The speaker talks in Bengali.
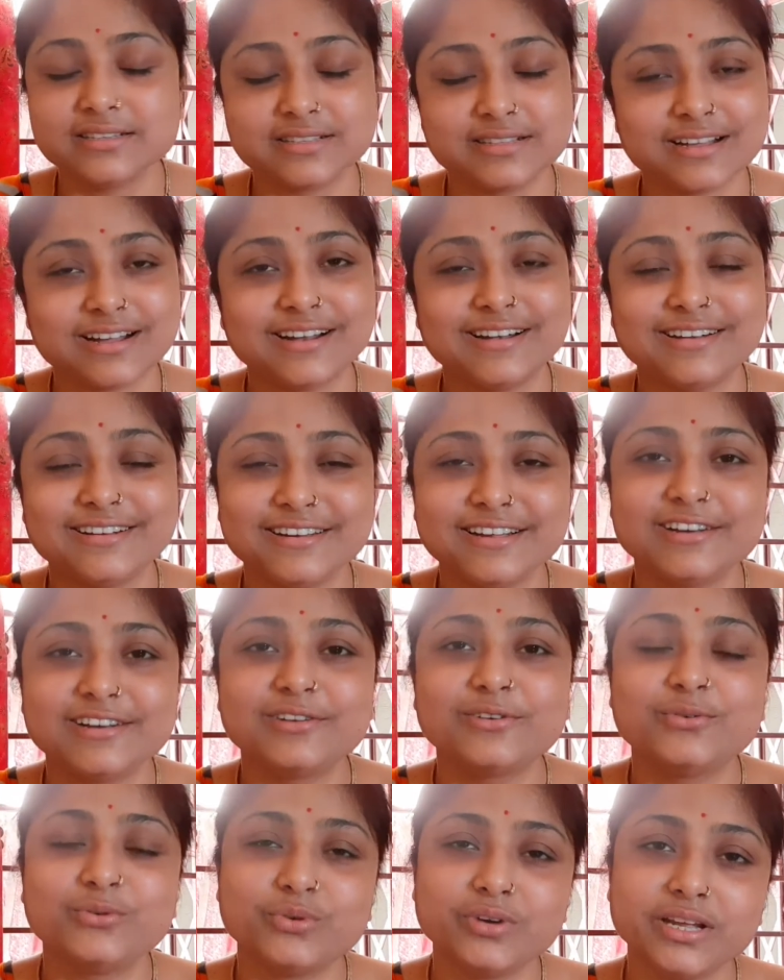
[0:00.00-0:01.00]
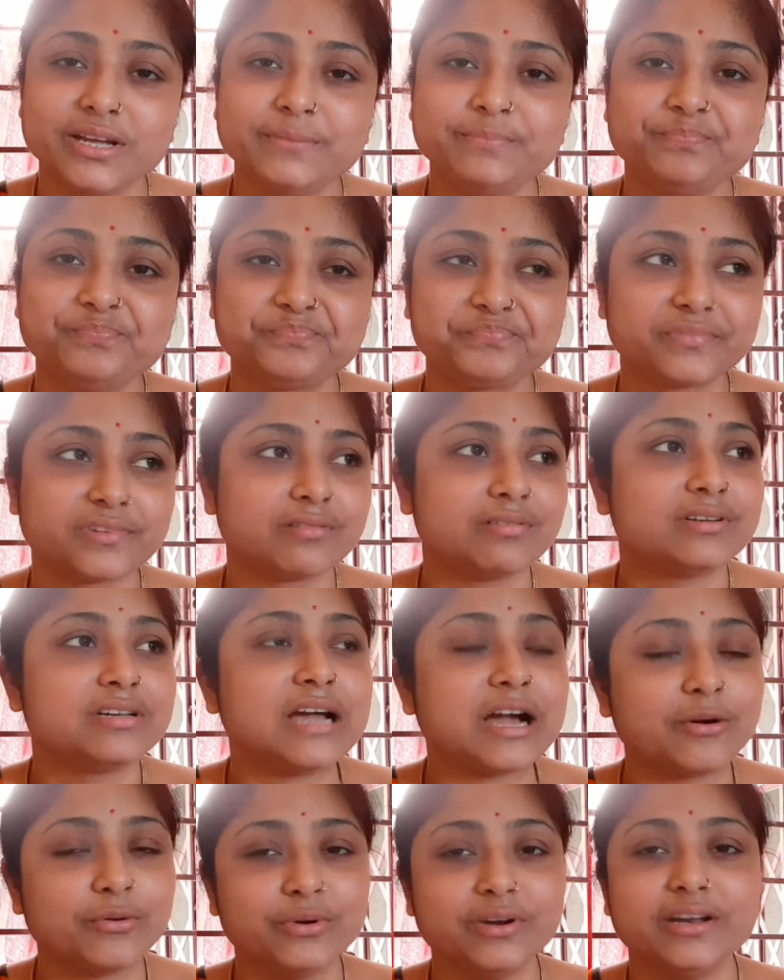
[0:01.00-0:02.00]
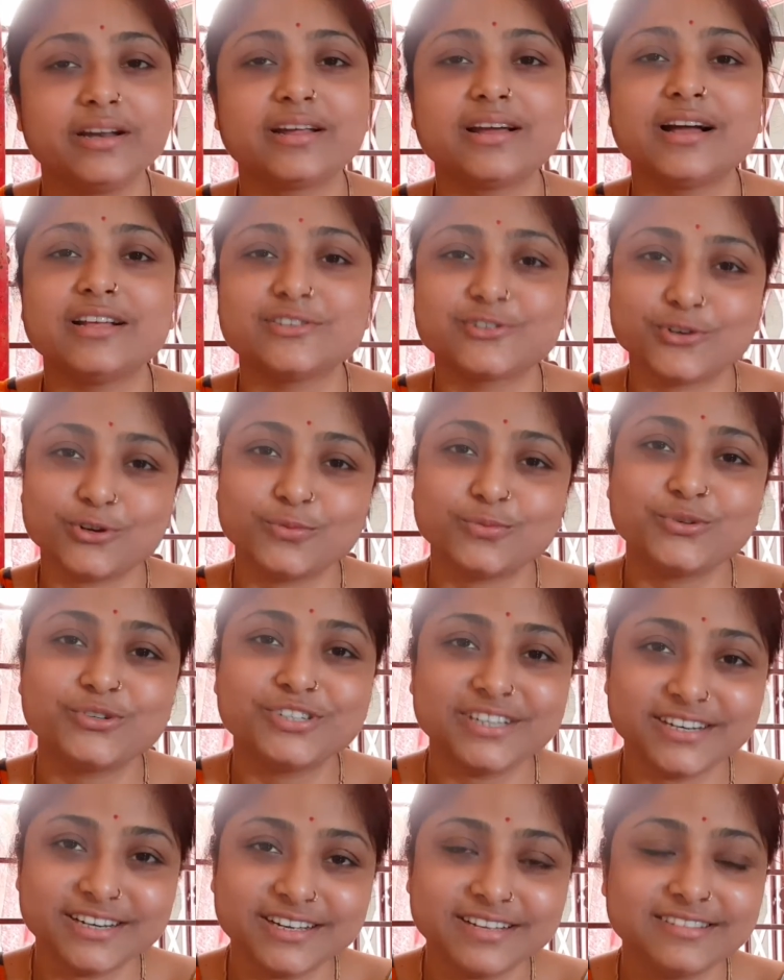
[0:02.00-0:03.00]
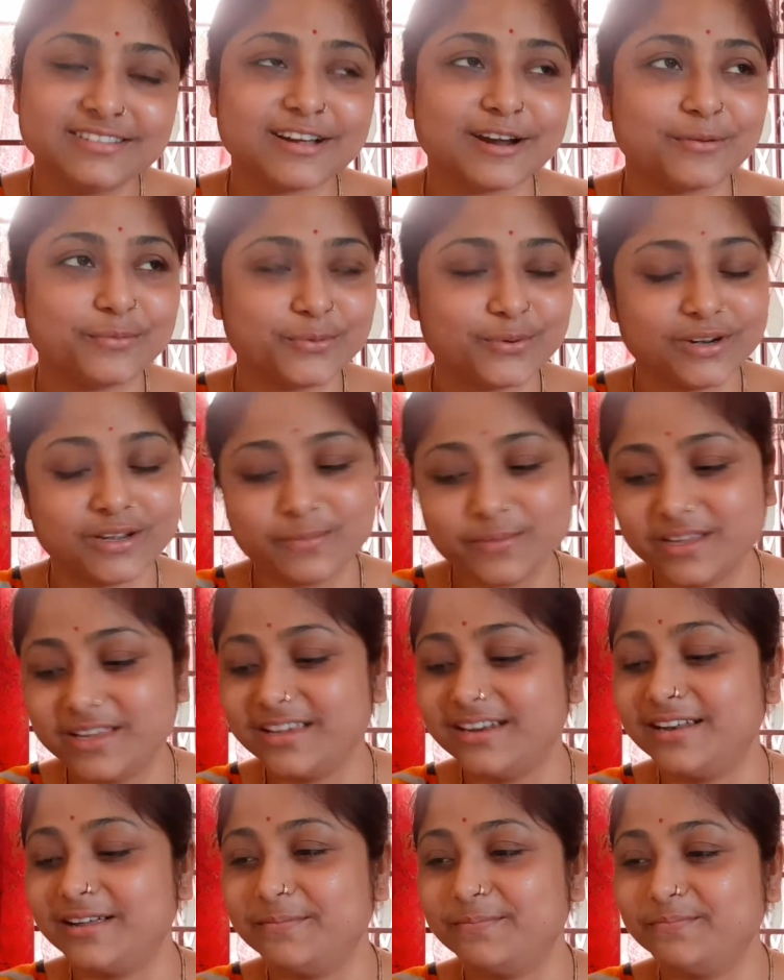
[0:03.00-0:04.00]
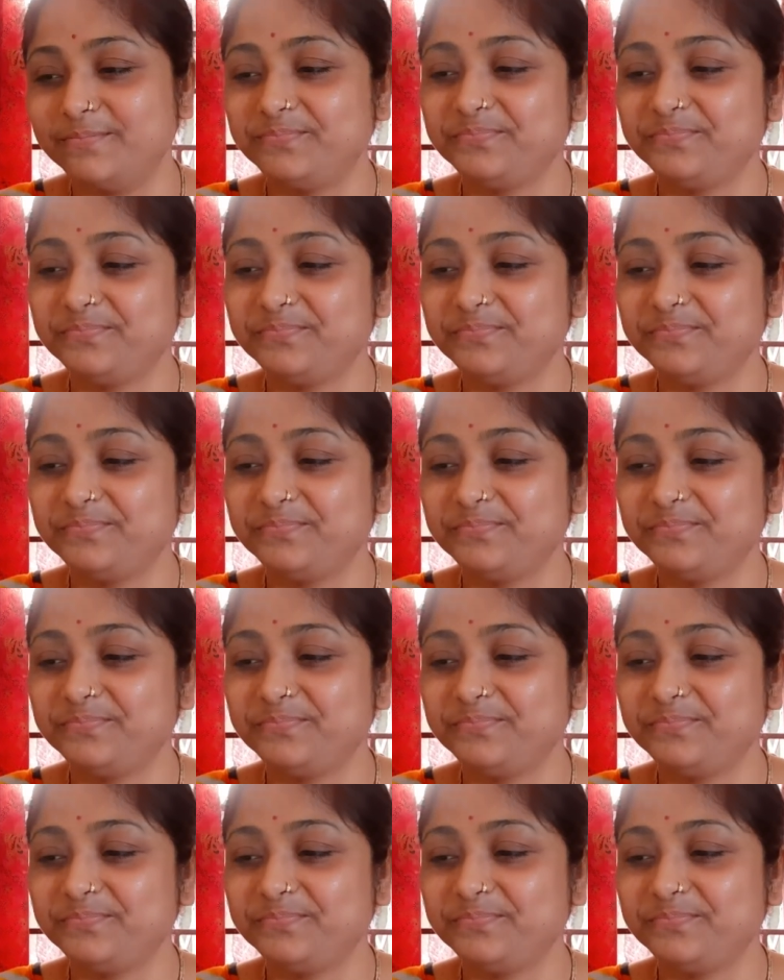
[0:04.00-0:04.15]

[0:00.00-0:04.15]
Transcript: স্নান টান করে ঠাকুরের কাজকর্ম সেরে তারপরে আমি খেলাম